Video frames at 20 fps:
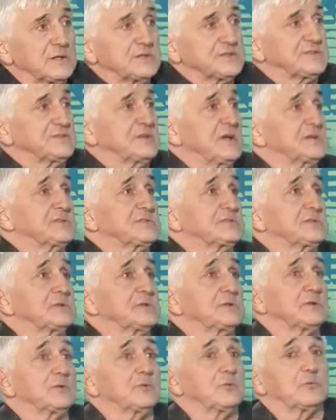Здесь
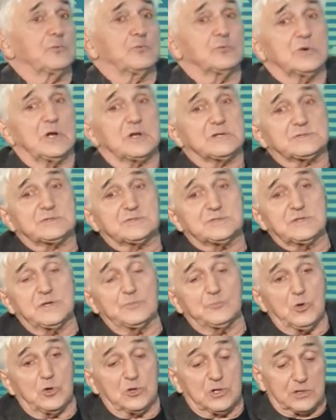э, у нас
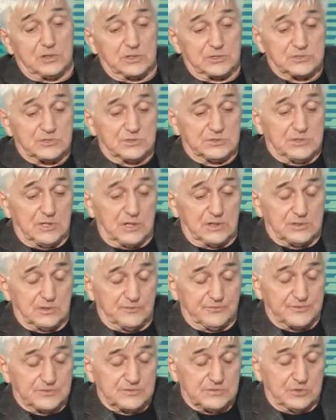немного, конечно,
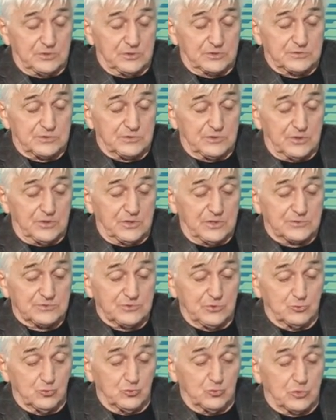театров остается на
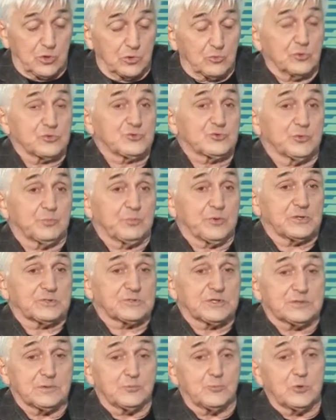место. Ну, какой
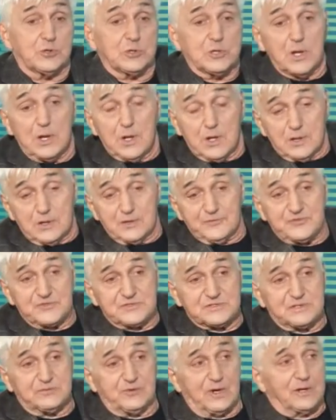сюрприз? Это будет э,
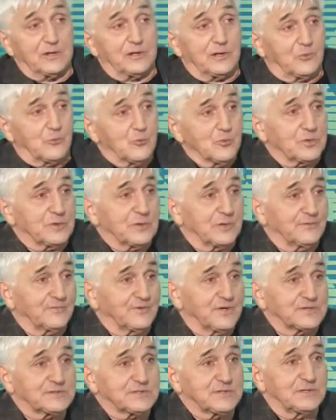фестивальная кухня в
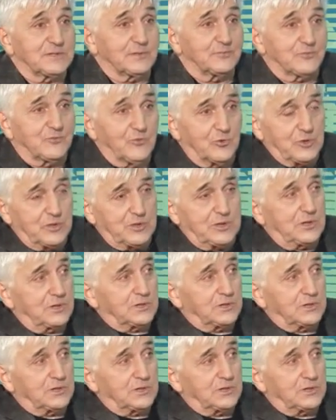гостином дворике.